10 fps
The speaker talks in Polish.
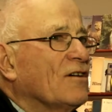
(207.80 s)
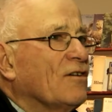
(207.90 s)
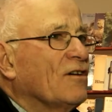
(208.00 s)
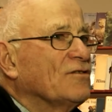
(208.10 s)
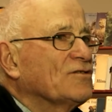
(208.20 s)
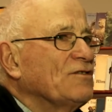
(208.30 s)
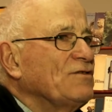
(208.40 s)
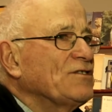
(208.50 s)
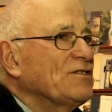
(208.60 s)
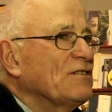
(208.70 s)
o,
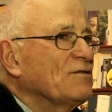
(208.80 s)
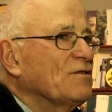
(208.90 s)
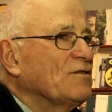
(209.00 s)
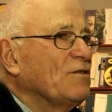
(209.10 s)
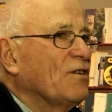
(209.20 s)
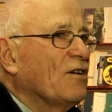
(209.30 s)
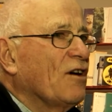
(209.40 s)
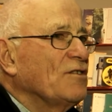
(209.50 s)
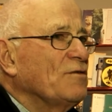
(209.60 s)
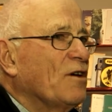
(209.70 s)
oczywiście
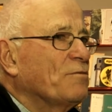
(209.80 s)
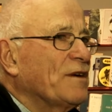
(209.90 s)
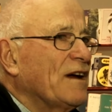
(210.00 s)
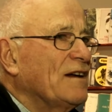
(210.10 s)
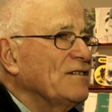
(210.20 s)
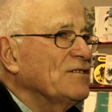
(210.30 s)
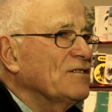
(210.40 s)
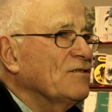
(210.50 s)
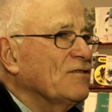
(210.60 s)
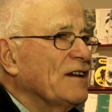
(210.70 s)
oni opierali
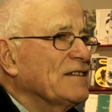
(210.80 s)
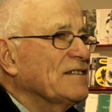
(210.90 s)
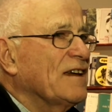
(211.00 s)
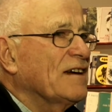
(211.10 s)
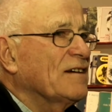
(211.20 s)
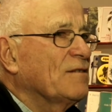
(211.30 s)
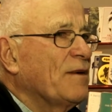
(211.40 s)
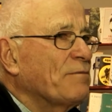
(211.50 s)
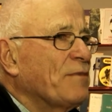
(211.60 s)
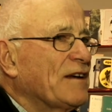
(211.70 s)
się tylko na starych
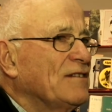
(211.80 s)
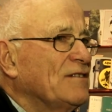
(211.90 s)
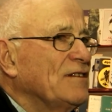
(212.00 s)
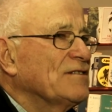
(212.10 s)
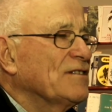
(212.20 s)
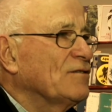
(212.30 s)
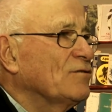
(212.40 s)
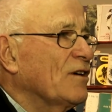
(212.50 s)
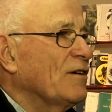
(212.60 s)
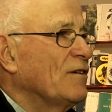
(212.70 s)
mapach indyjskich,
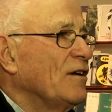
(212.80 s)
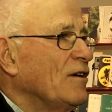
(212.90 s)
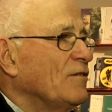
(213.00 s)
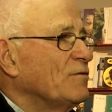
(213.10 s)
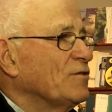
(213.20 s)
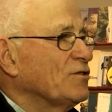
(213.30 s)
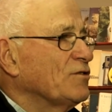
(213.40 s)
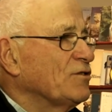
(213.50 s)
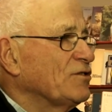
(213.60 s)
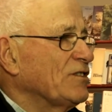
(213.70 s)
które
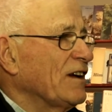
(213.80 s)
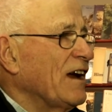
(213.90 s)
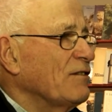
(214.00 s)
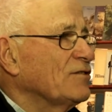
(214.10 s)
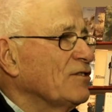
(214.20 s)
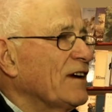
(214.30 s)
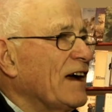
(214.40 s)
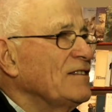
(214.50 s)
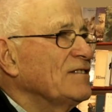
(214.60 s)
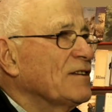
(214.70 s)
sięgały do
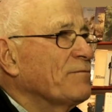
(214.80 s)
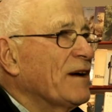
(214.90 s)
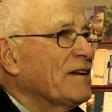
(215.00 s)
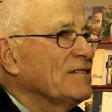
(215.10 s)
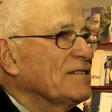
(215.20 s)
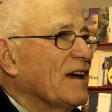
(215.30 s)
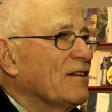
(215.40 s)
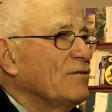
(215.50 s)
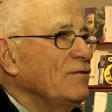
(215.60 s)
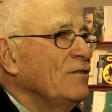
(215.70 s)
granicy
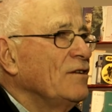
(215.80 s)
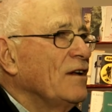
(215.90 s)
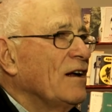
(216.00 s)
Pakistanu